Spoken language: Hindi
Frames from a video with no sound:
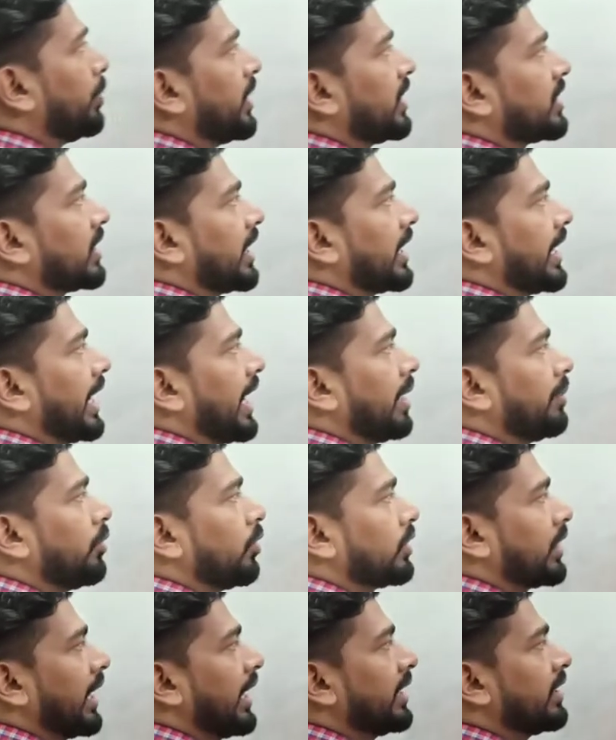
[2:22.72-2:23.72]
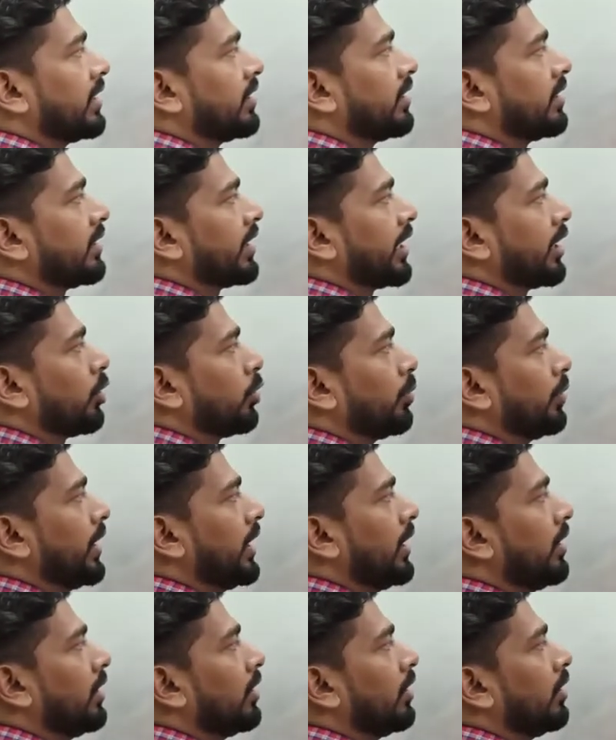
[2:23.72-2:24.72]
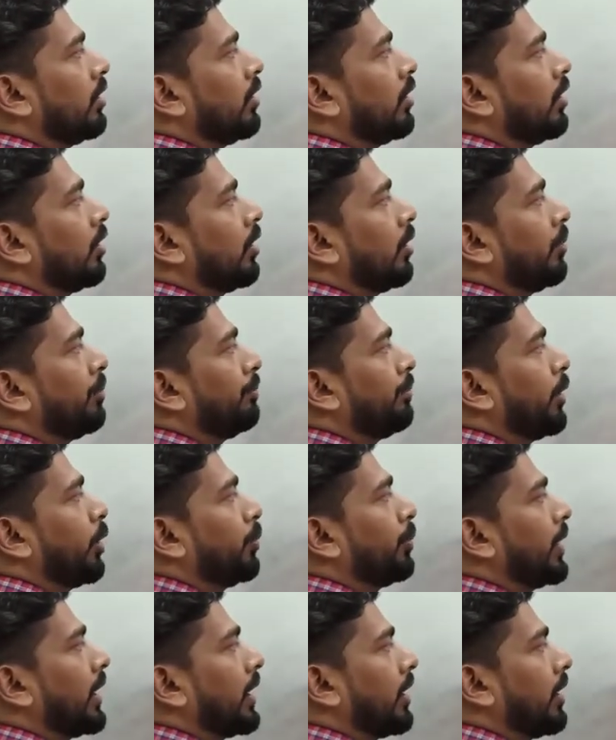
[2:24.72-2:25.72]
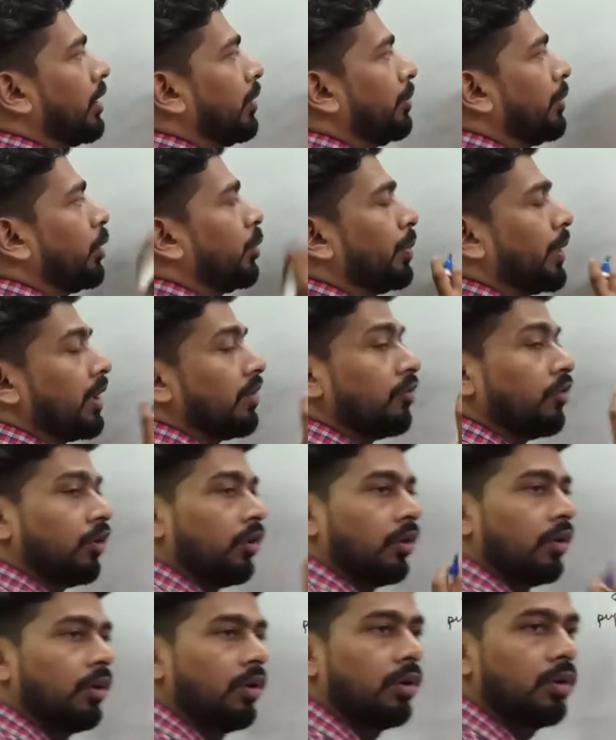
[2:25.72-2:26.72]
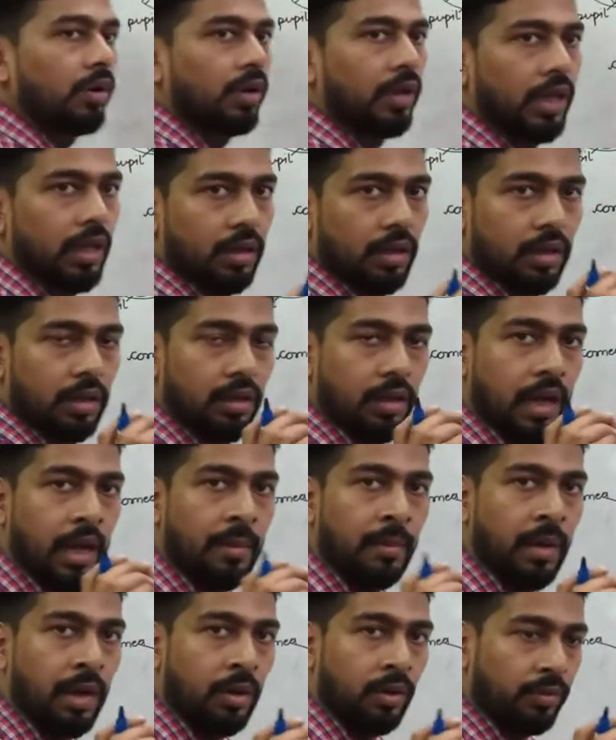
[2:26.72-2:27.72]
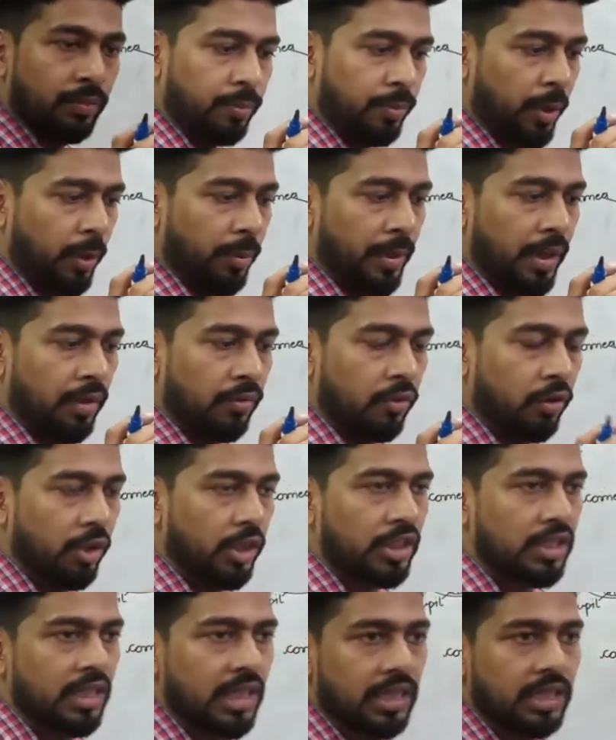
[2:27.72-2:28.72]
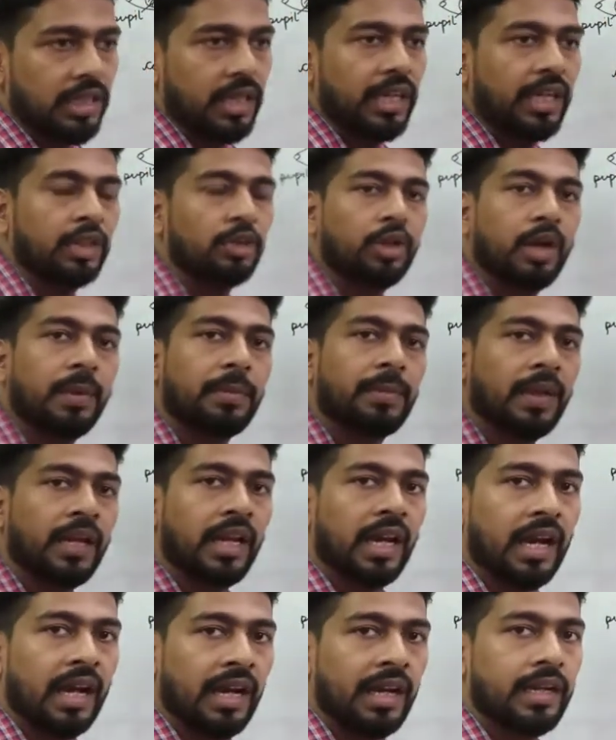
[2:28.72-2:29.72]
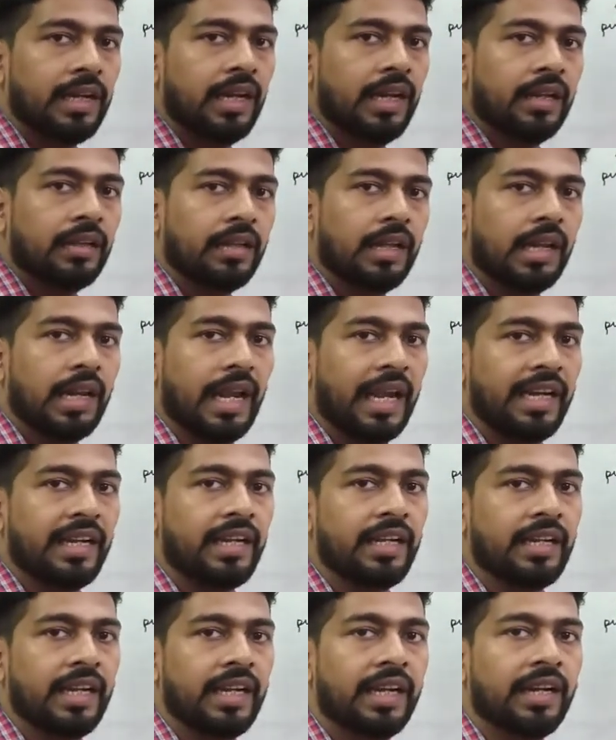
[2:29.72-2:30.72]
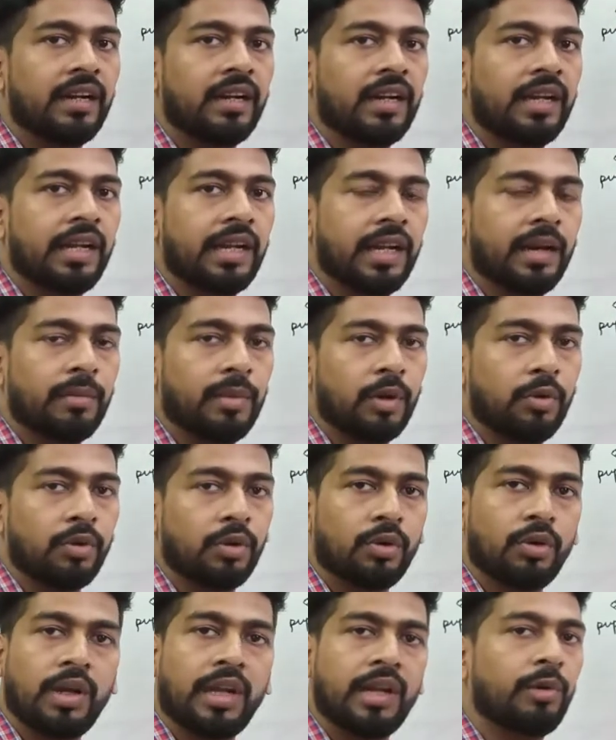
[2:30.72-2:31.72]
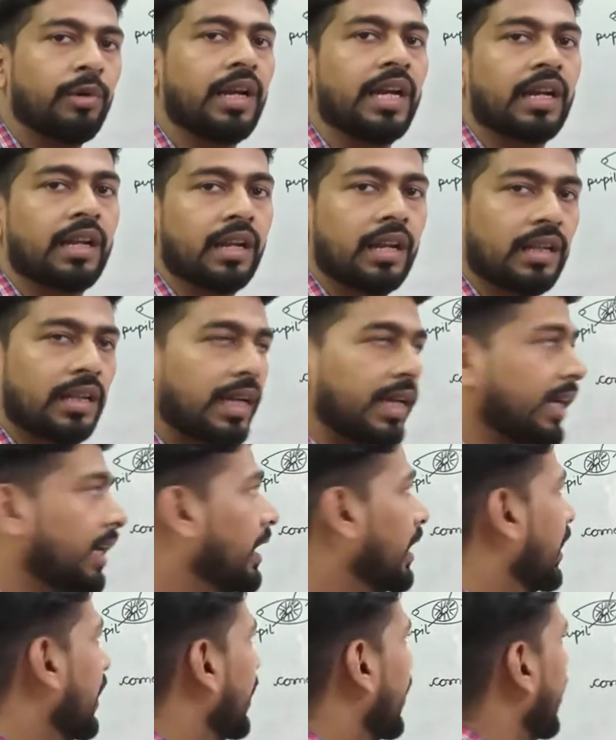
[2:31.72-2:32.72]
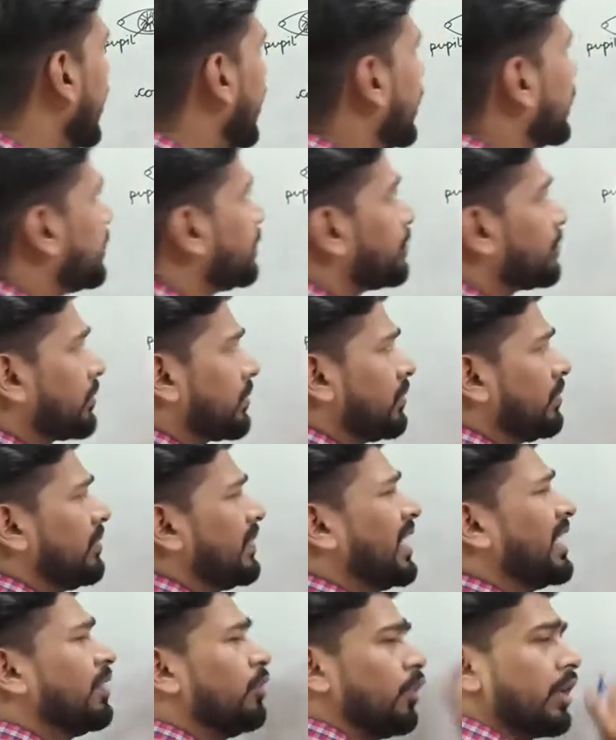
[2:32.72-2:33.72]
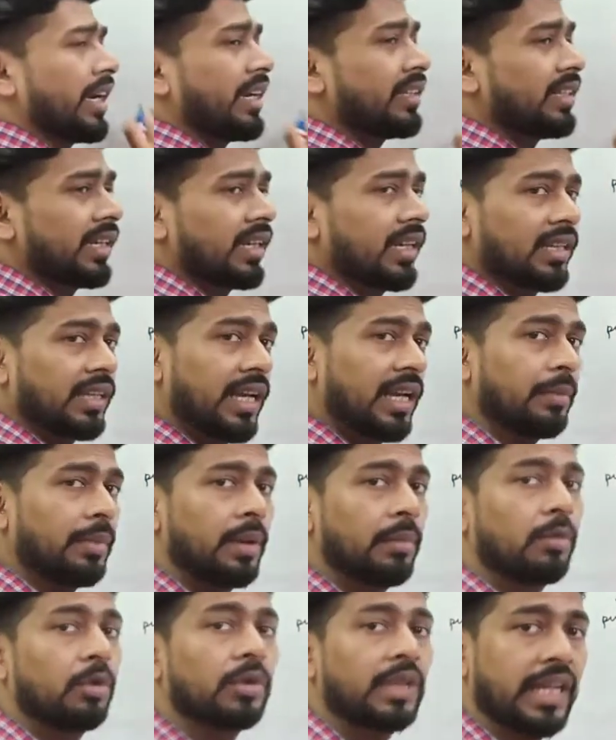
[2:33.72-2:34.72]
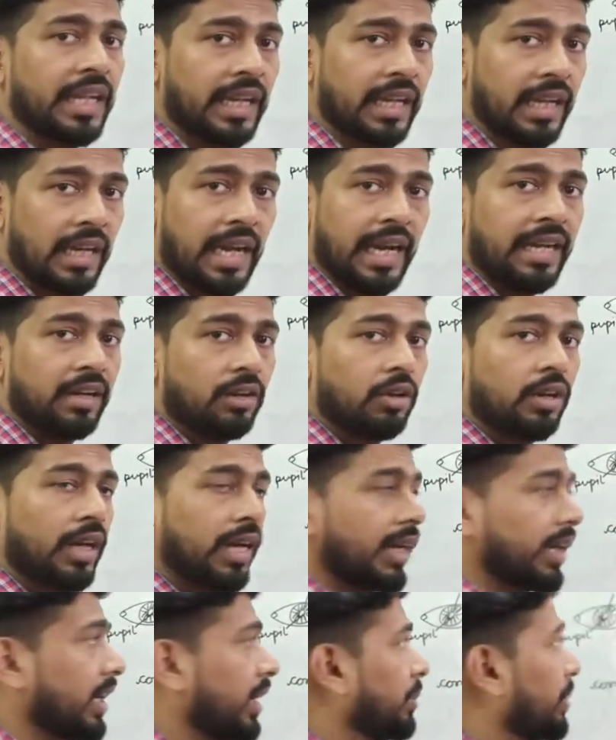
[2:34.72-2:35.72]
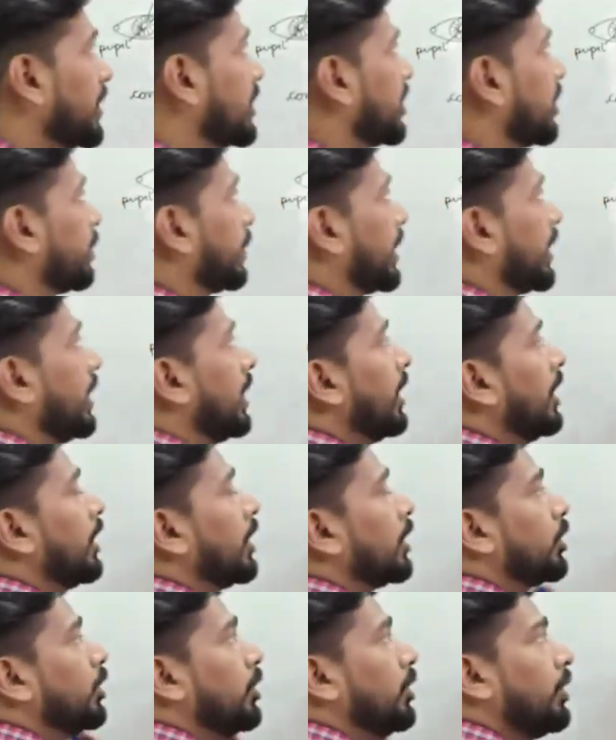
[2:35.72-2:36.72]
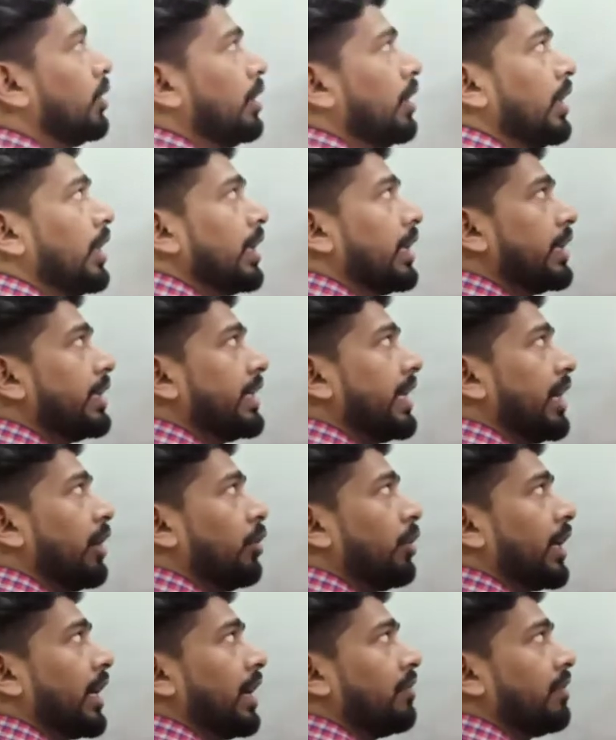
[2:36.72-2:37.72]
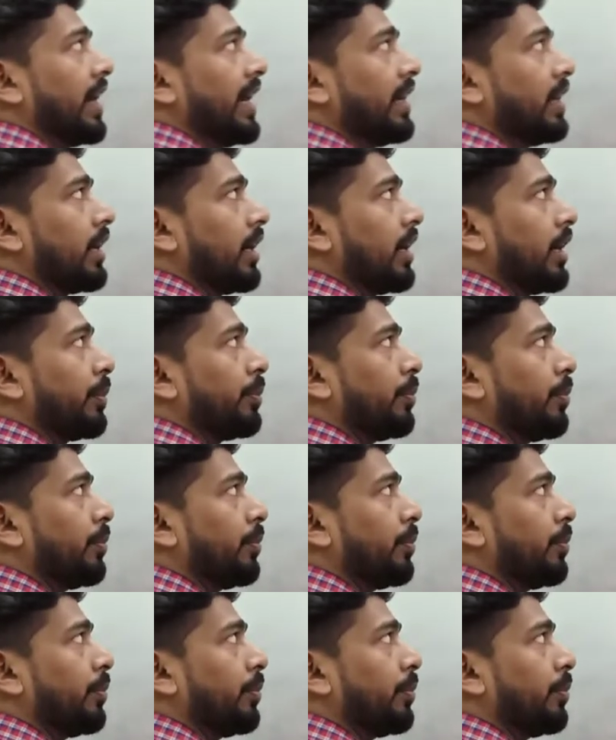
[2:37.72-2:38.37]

बीच का गैप होता है दिस इज सेट टू बी प्यूपिल प्यूपिल वो अमाउंट प्यूपिल वो स्ट्रक्चर है जो आपकी आँख के अंदर लाइट की एंट्री के अमाउंट को रेगुलेट करता है ठीक वो कैसे करता है अभी हम लोग देखेंगे लाइट और डार्क एडेप्टेशन में तो ये हो गया वाइट कलर